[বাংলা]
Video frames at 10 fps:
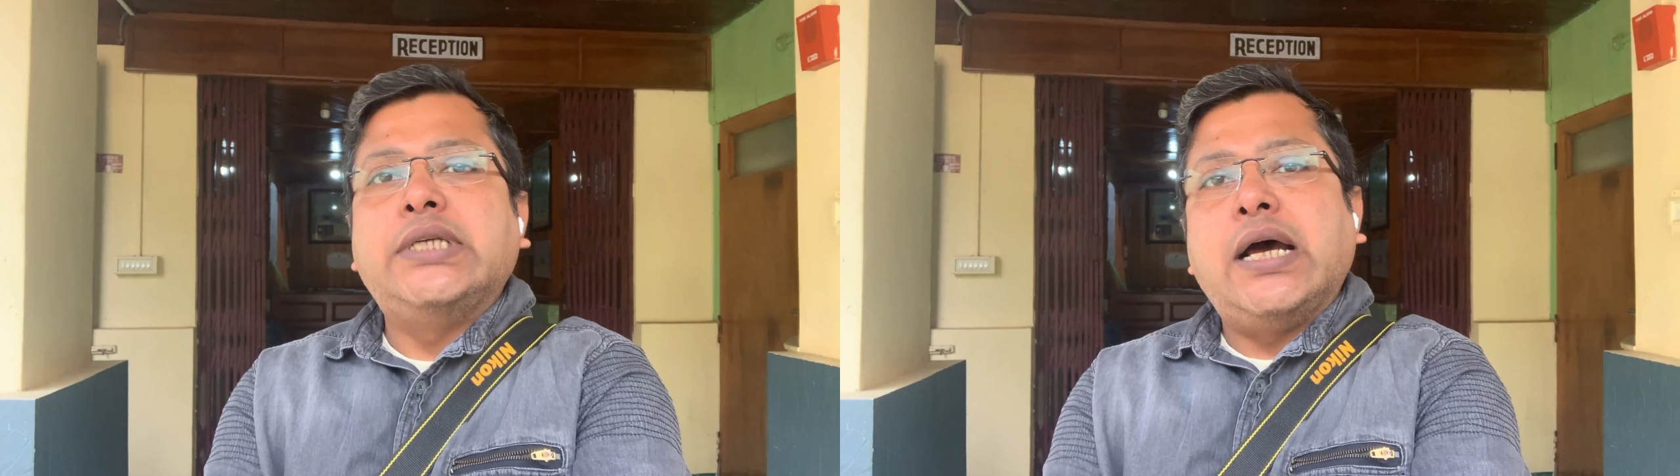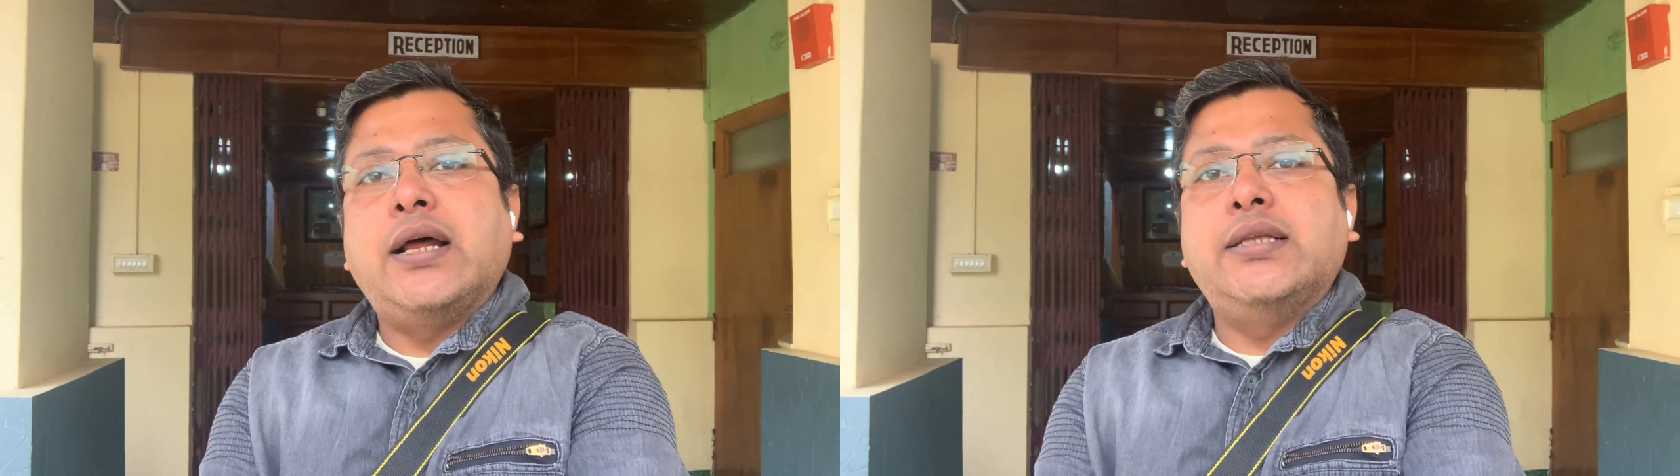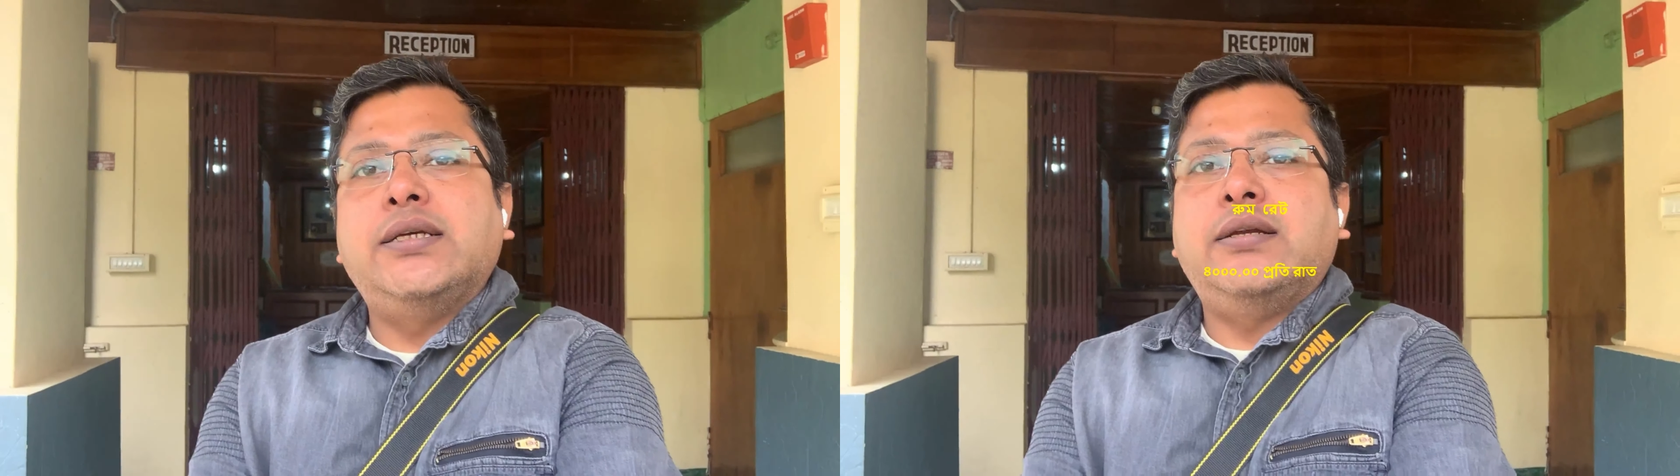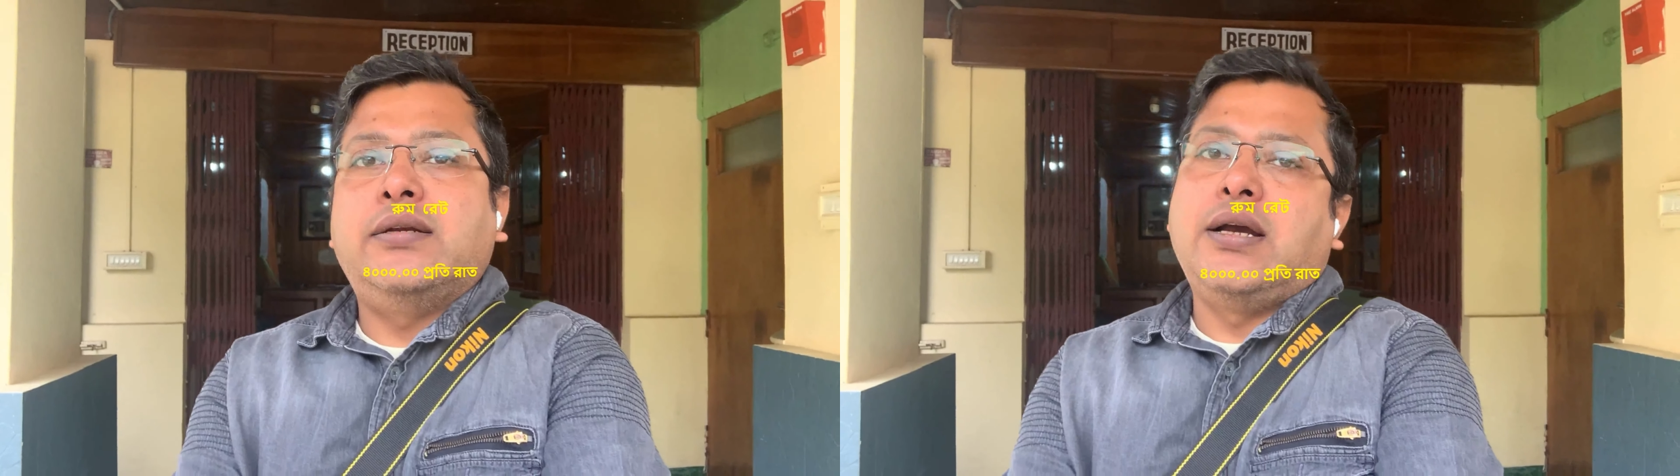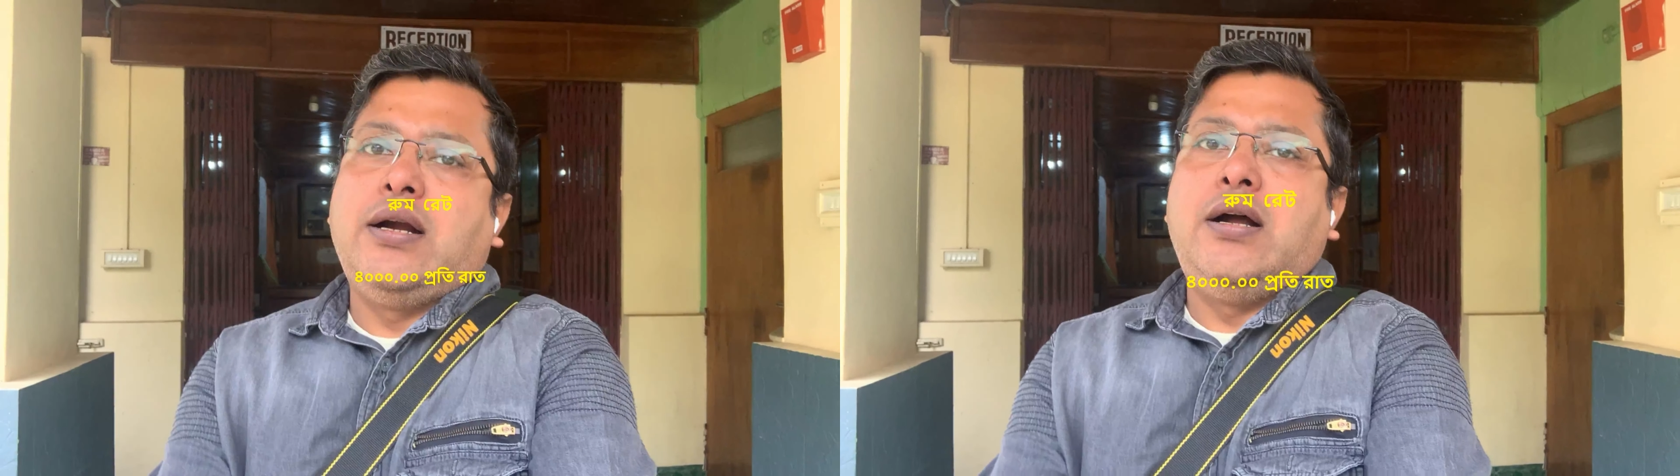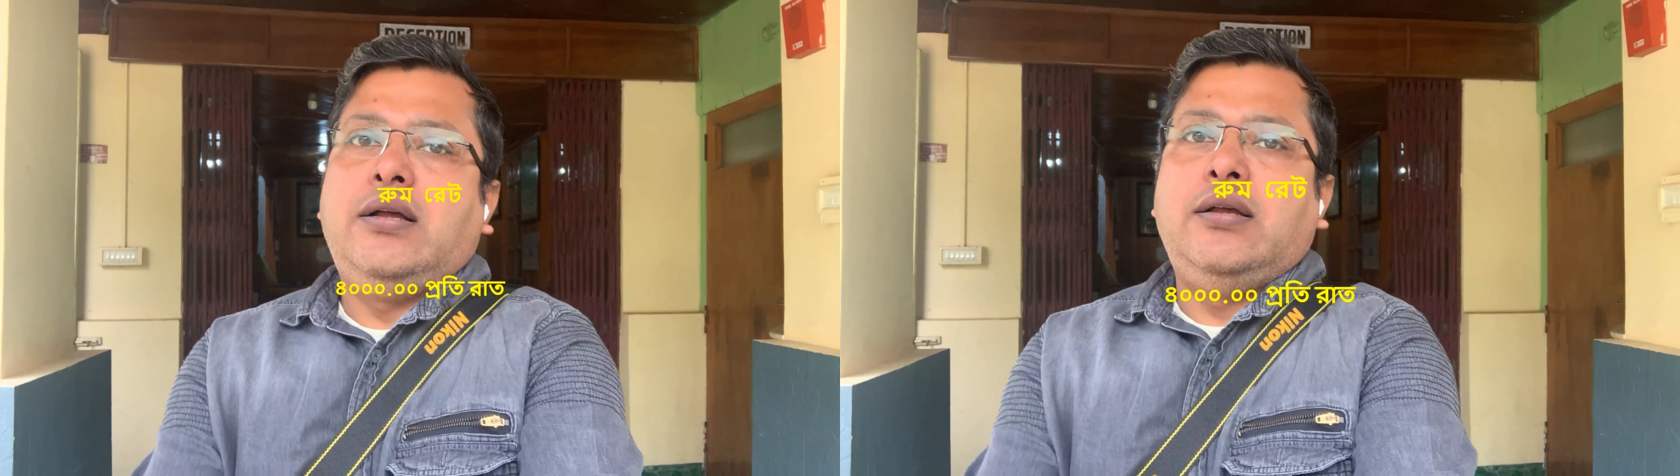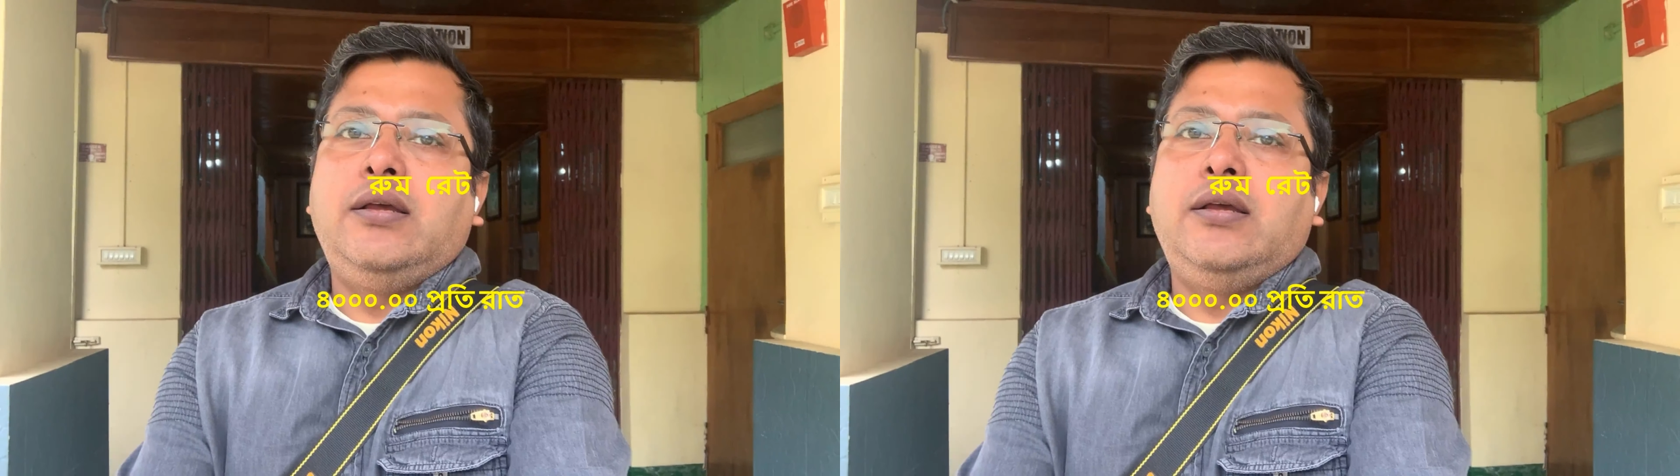চার হাজার টাকা